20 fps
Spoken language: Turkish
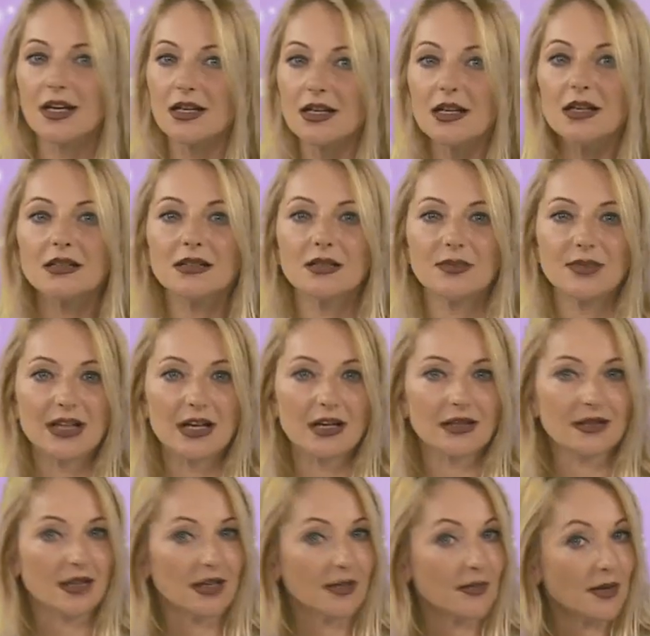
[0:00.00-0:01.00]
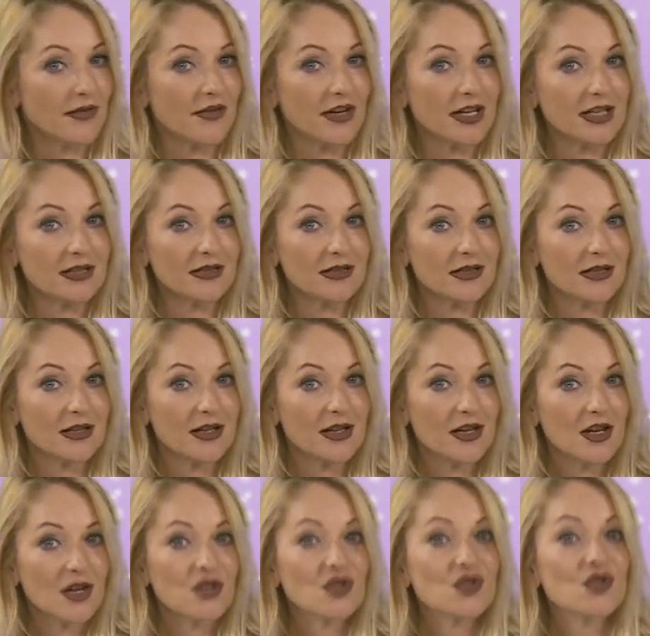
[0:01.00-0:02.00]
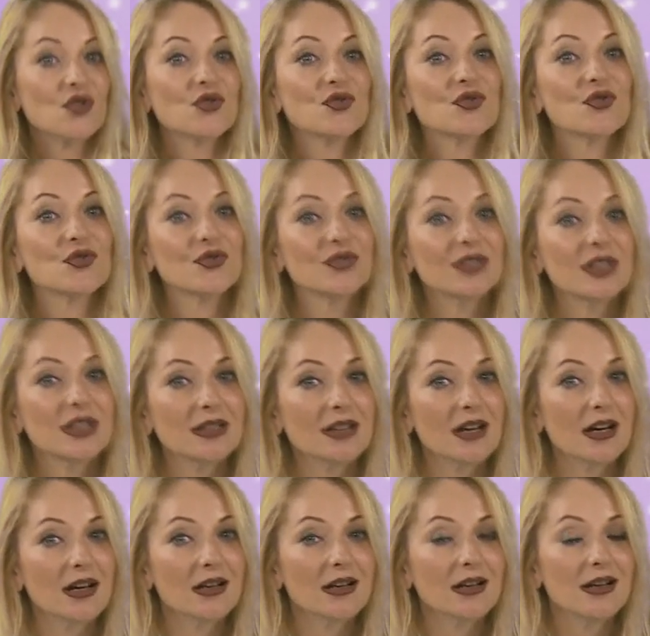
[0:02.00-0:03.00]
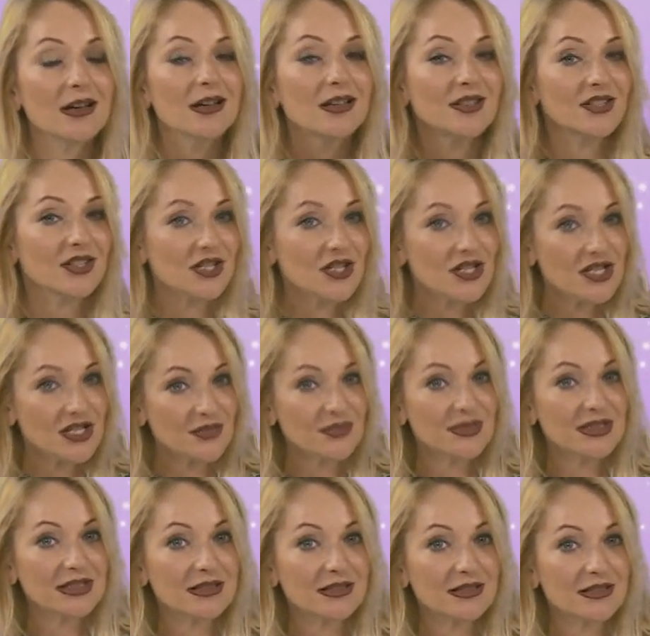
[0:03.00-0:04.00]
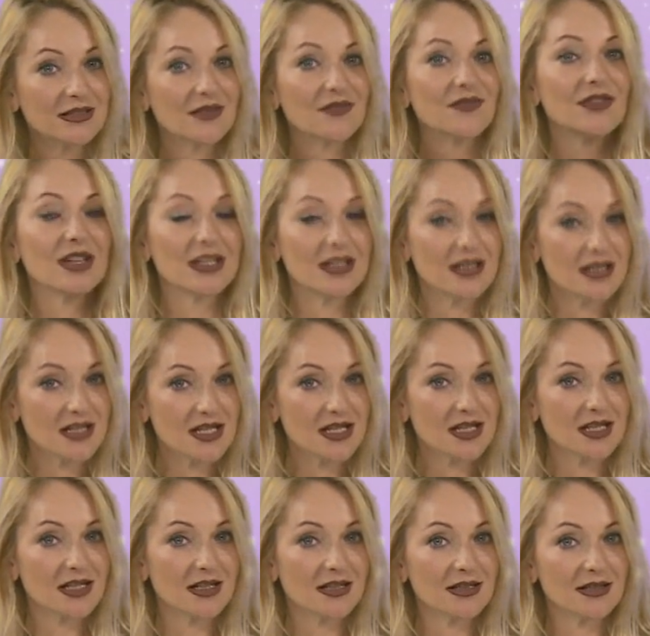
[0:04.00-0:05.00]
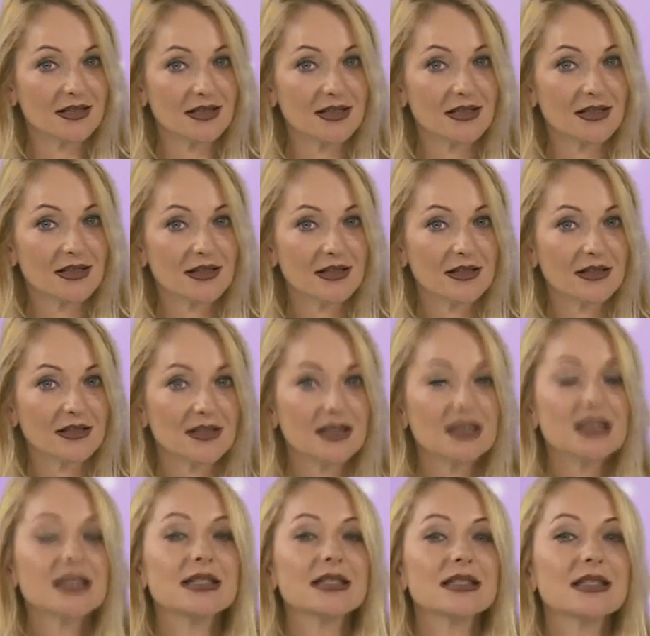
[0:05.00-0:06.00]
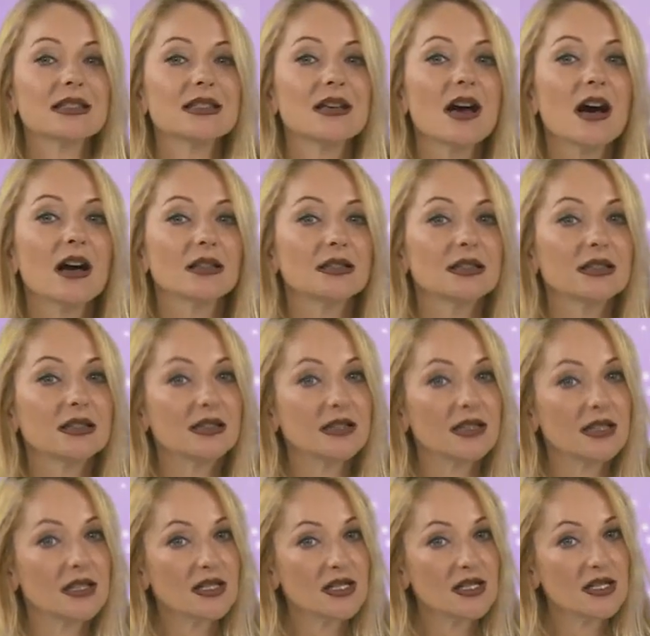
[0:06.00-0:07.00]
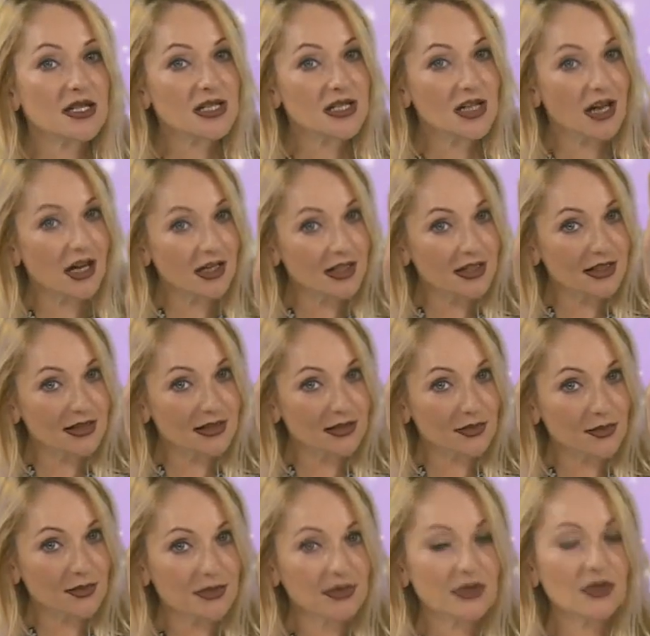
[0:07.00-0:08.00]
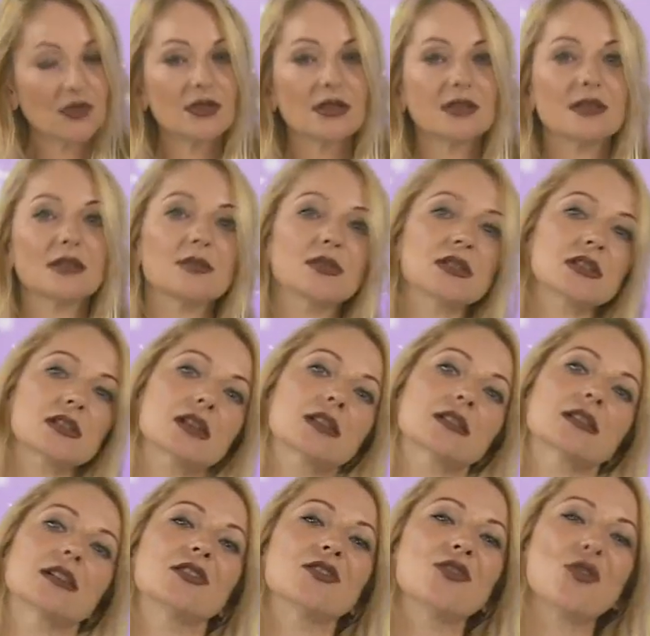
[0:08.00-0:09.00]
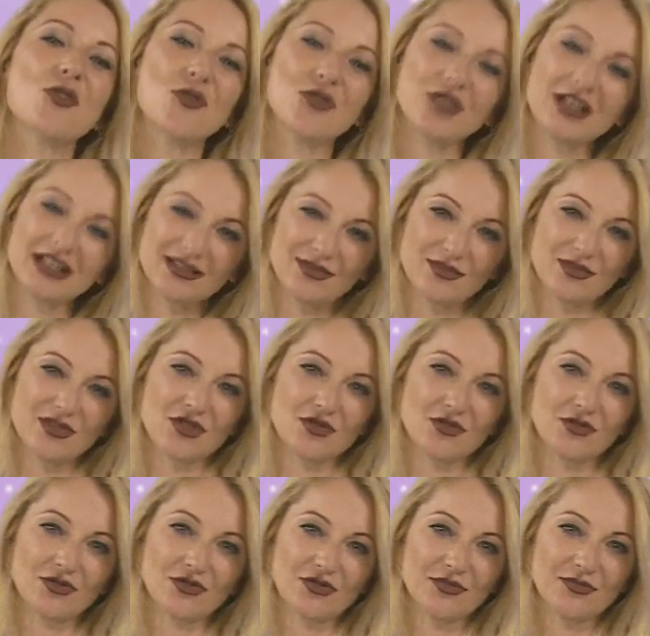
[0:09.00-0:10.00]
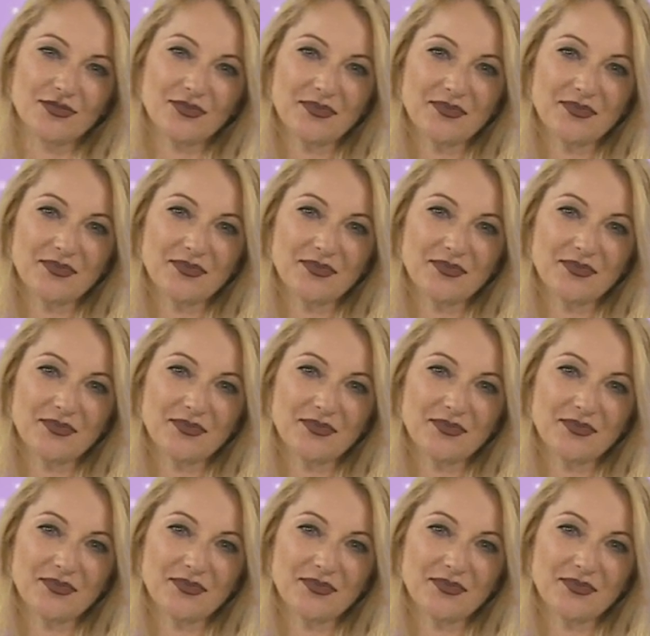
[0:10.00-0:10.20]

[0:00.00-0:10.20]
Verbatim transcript: ele alabilen ebeveyn çocuğuna da yaşamını ve ilişkilerini nasıl sağlıklı inşa edip yönetebileceklerini öğretmiş olur.